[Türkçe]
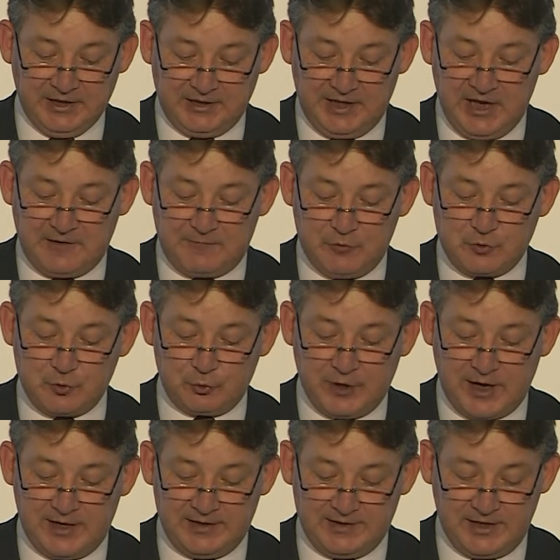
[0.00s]
tek vücut
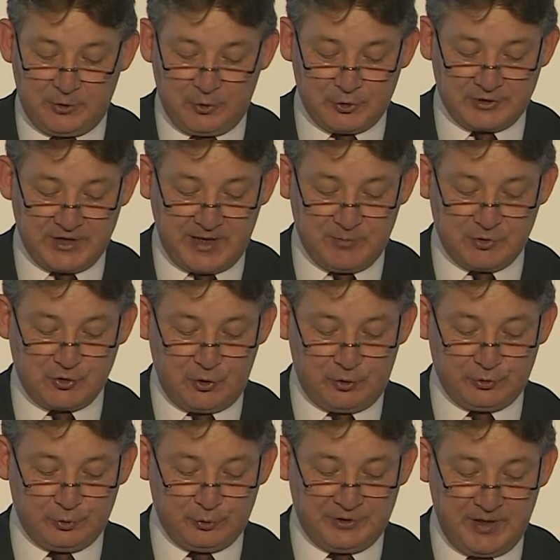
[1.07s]
halinde göstermiş
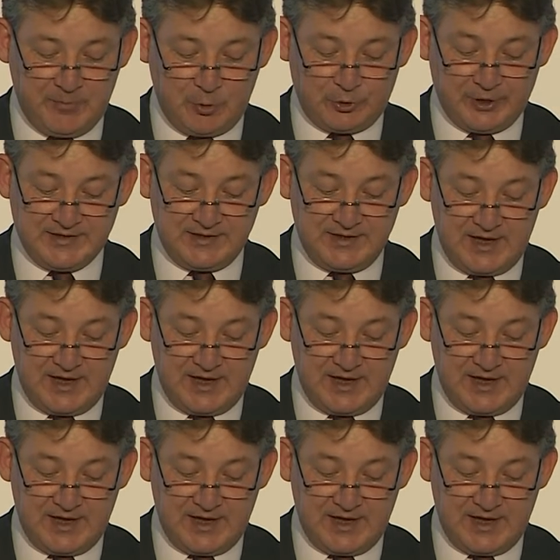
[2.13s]
olduğu demokrasi